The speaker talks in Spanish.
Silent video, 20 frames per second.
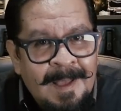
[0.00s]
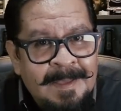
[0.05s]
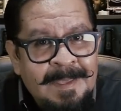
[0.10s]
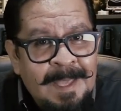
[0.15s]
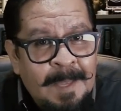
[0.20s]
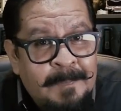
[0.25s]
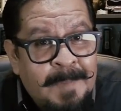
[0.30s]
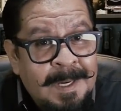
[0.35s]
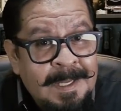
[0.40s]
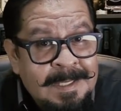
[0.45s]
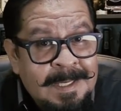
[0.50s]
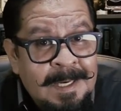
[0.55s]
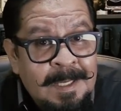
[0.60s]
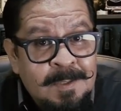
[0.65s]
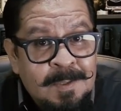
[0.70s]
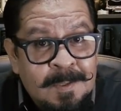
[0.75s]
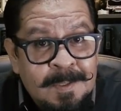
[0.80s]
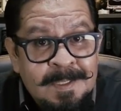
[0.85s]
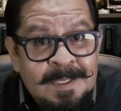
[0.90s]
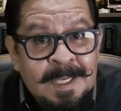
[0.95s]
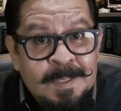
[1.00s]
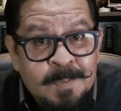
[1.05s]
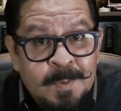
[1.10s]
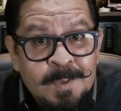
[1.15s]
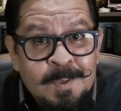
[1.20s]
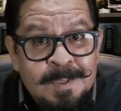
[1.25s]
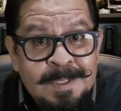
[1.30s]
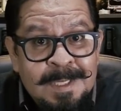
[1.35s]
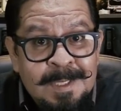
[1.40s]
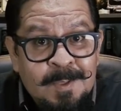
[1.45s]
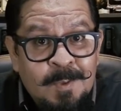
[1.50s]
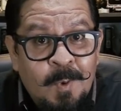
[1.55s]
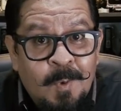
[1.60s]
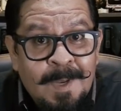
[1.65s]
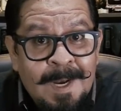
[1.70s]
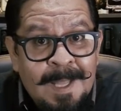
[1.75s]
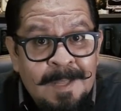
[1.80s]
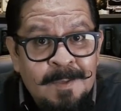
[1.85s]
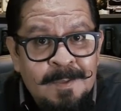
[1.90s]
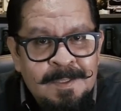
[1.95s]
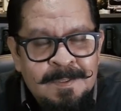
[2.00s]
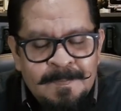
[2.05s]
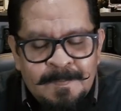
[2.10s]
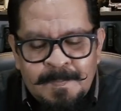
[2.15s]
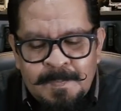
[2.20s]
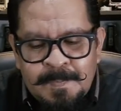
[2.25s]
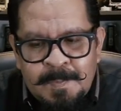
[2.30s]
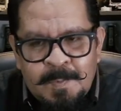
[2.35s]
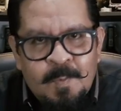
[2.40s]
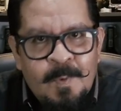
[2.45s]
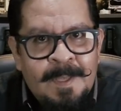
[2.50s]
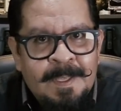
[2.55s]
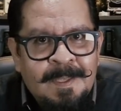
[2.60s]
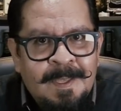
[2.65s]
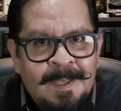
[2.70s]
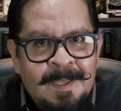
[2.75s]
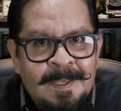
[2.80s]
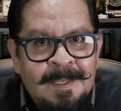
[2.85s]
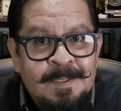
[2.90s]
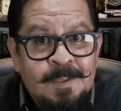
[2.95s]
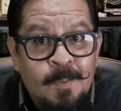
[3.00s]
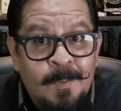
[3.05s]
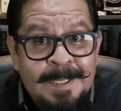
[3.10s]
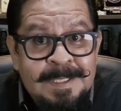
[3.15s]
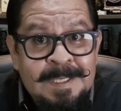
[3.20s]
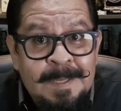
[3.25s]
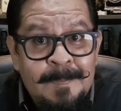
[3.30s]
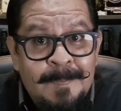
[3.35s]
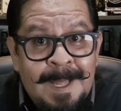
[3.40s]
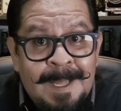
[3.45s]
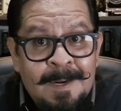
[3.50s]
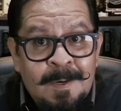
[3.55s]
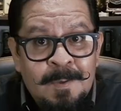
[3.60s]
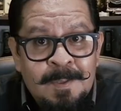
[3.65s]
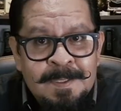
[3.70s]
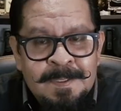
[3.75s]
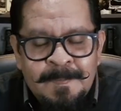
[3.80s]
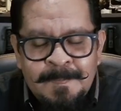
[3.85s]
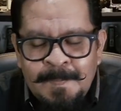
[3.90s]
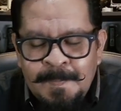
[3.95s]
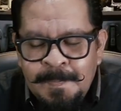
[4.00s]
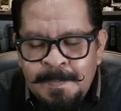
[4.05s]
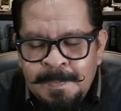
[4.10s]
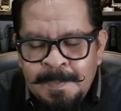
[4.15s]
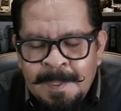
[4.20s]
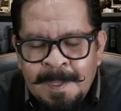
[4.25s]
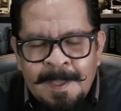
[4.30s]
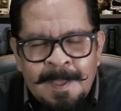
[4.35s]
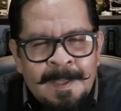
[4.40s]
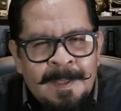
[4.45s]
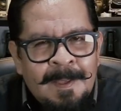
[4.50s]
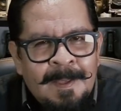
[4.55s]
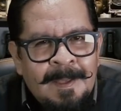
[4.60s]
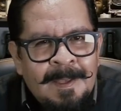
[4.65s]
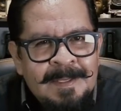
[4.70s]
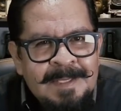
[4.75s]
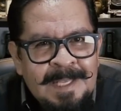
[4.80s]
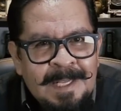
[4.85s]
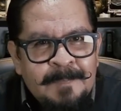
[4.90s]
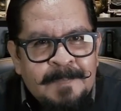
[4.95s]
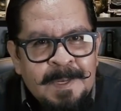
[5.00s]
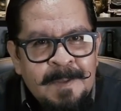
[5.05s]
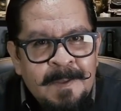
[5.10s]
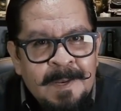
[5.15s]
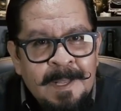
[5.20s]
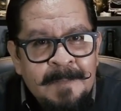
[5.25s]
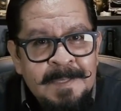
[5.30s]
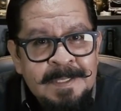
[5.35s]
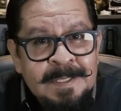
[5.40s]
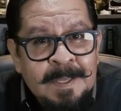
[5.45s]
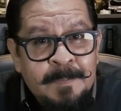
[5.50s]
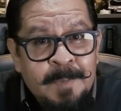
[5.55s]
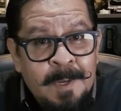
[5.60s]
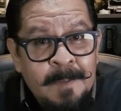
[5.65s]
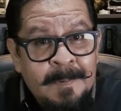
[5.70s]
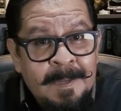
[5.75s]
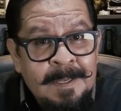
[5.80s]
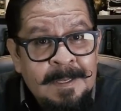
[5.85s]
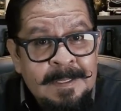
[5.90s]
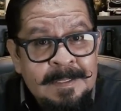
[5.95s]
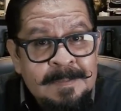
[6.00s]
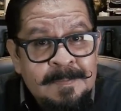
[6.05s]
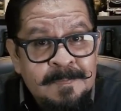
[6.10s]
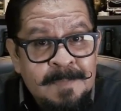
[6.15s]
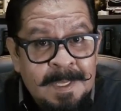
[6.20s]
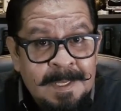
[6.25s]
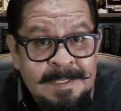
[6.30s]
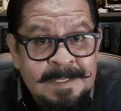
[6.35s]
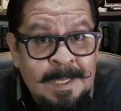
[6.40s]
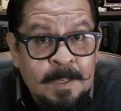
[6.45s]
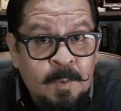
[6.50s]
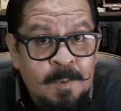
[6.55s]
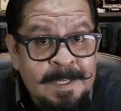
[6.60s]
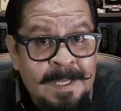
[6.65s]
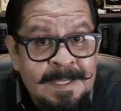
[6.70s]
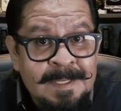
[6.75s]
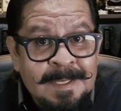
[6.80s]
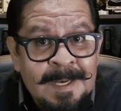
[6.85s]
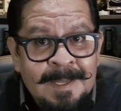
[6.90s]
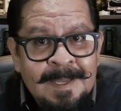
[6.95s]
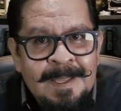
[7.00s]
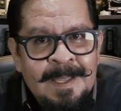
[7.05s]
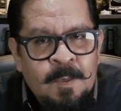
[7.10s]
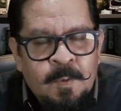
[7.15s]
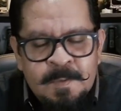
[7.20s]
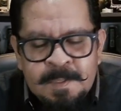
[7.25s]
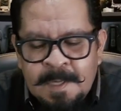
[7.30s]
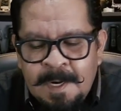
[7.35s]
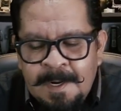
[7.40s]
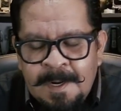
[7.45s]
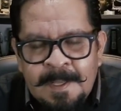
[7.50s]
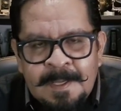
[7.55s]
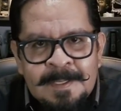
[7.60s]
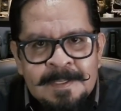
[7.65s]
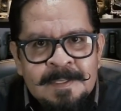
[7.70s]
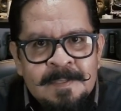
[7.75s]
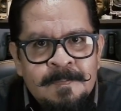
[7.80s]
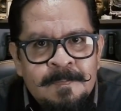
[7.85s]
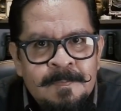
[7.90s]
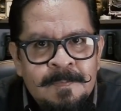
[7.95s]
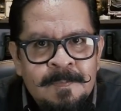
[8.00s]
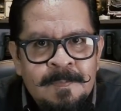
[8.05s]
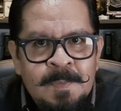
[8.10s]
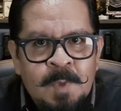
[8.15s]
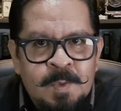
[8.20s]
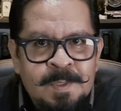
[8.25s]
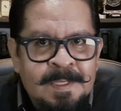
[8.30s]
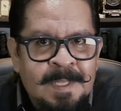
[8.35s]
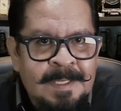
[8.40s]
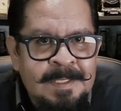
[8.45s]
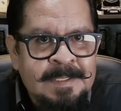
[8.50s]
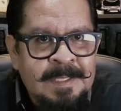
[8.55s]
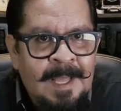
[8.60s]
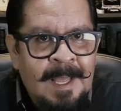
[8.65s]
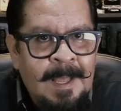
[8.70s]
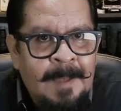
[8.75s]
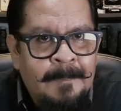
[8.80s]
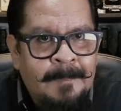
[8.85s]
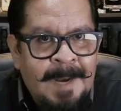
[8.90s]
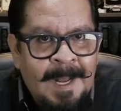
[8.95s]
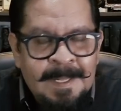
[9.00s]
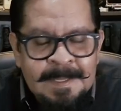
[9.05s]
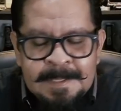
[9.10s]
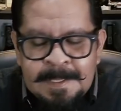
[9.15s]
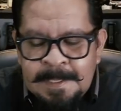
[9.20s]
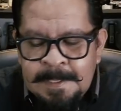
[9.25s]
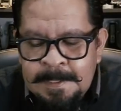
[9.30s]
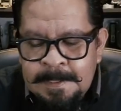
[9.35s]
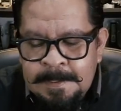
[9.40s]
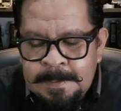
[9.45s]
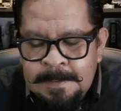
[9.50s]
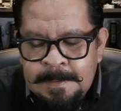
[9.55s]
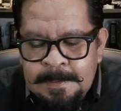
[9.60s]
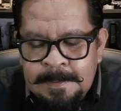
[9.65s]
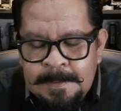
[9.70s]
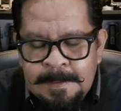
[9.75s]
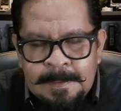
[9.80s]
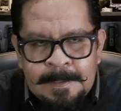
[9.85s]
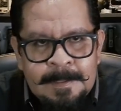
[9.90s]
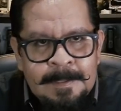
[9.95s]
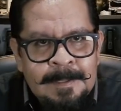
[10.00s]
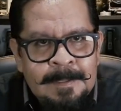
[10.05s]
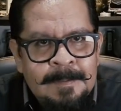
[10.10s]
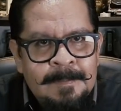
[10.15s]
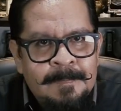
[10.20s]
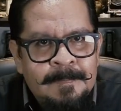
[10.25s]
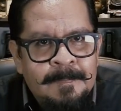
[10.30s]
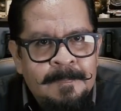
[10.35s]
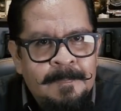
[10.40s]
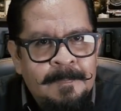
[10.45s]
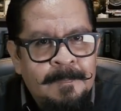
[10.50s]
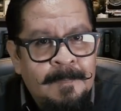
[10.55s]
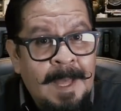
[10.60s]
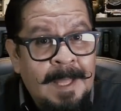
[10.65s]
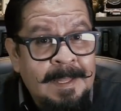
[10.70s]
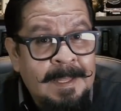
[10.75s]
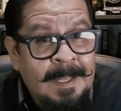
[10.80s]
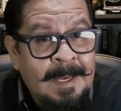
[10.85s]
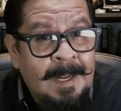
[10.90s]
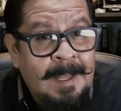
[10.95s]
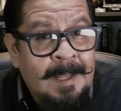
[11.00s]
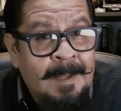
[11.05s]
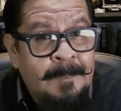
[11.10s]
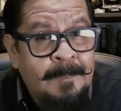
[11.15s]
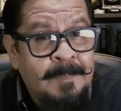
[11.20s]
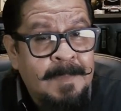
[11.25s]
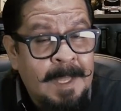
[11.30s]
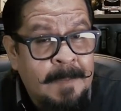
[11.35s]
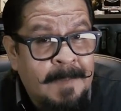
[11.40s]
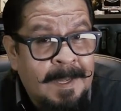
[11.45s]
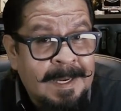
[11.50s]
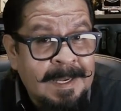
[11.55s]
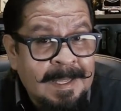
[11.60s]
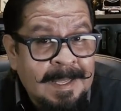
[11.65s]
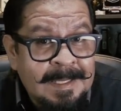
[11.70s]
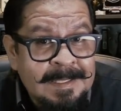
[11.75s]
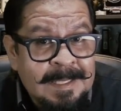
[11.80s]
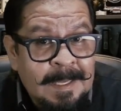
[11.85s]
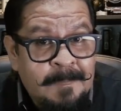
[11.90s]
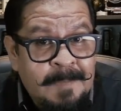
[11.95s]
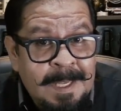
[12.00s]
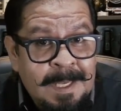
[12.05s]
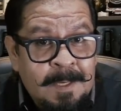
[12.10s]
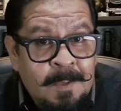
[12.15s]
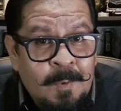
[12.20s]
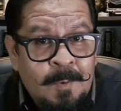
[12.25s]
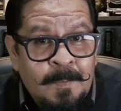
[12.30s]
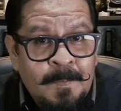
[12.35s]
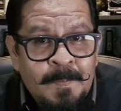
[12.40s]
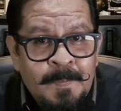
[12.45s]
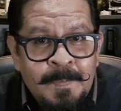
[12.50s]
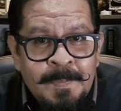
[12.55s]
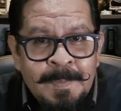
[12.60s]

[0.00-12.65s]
Aquí aparecen esos 10.5 grados, no hay que subestimarlos. Si es la primera vez que pruebas esta Golden Track, encontrarás notas a brandy y madera de barricas de vino.